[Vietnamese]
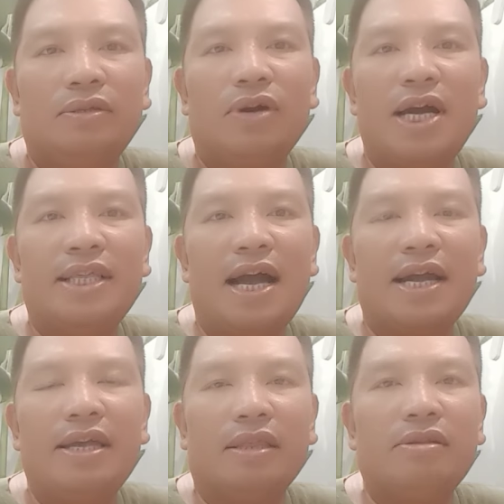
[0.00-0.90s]
nó gây
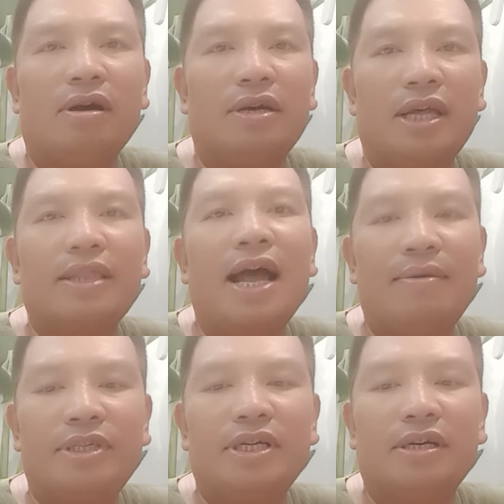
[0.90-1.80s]
ra cái hiện tượng hiện
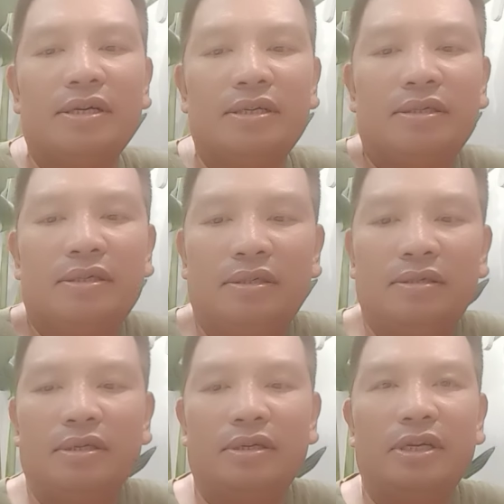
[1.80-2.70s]
tại bây giờ
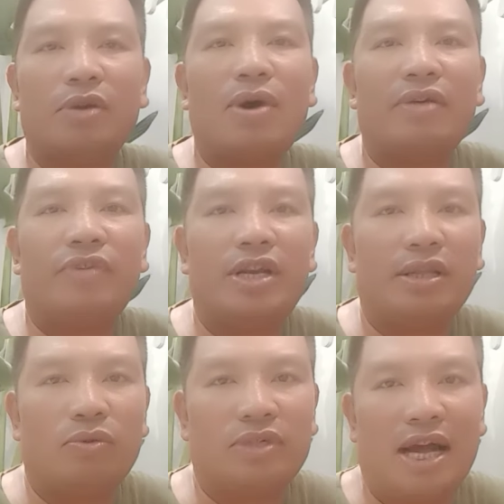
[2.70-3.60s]
liên quan đến vấn
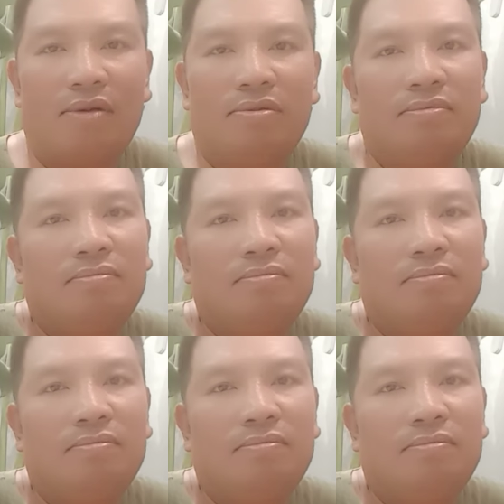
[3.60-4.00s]
đề tôn giáo